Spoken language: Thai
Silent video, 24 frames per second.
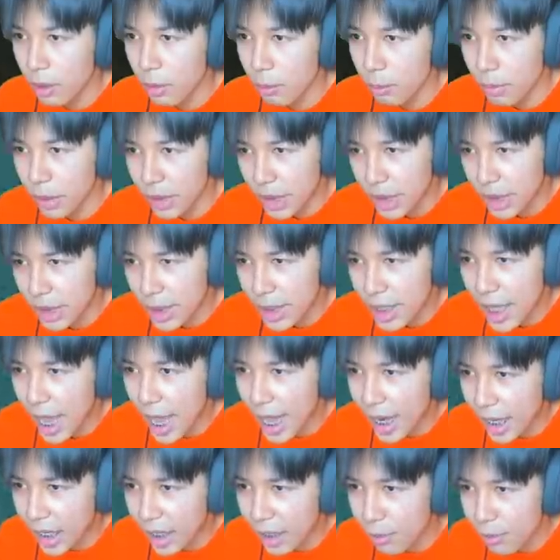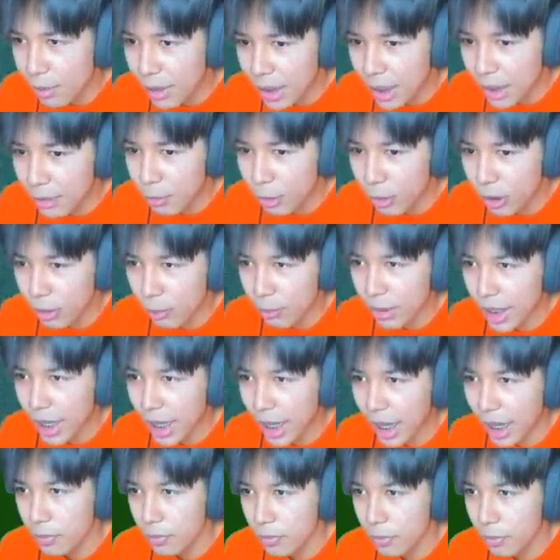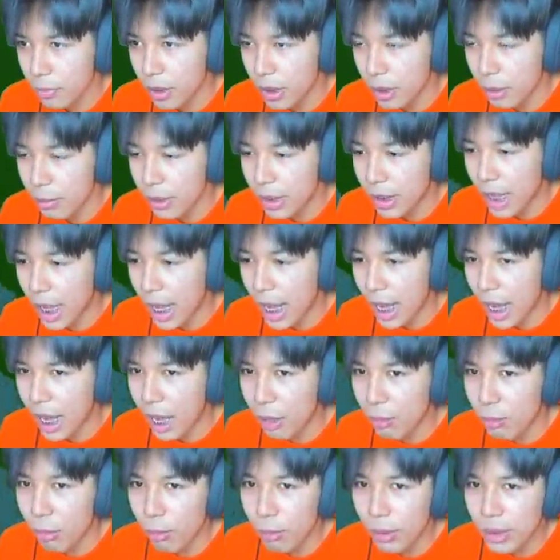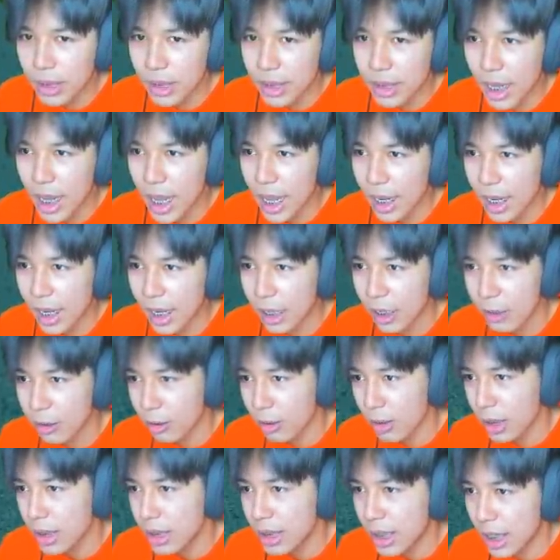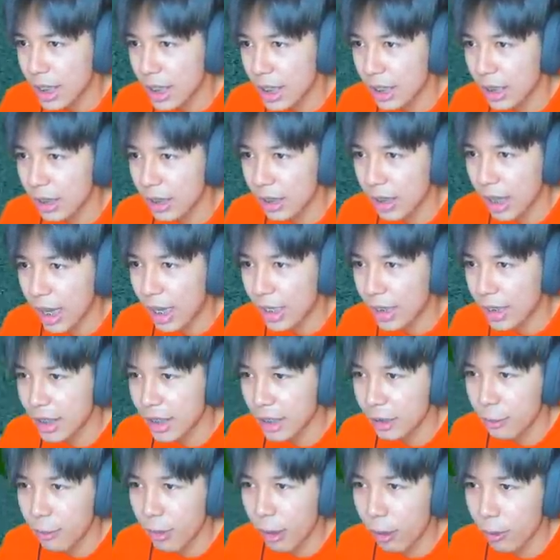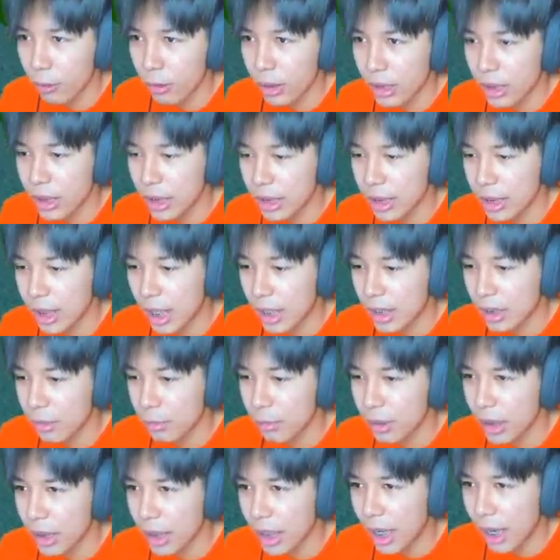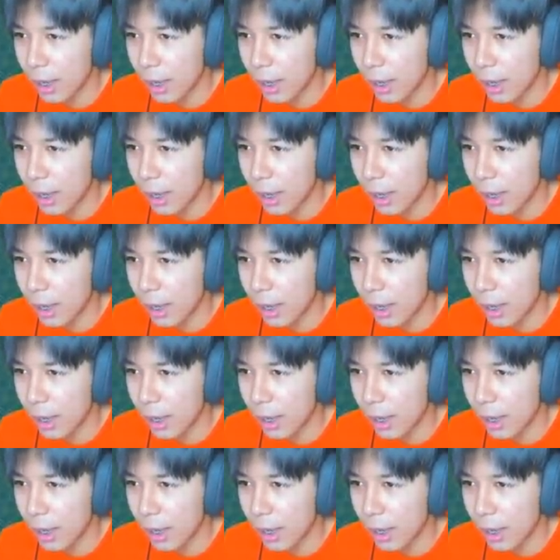ประเด็นที่ยากคือมันเล่นผลน้ำแข็งที่ก็ไม่กล้าเข้าเพราะมันจะแช่ไงเราต้องเล่นใจเย็นใครจะเย็นกว่าคนนั้นจะชนะเสมอนะครั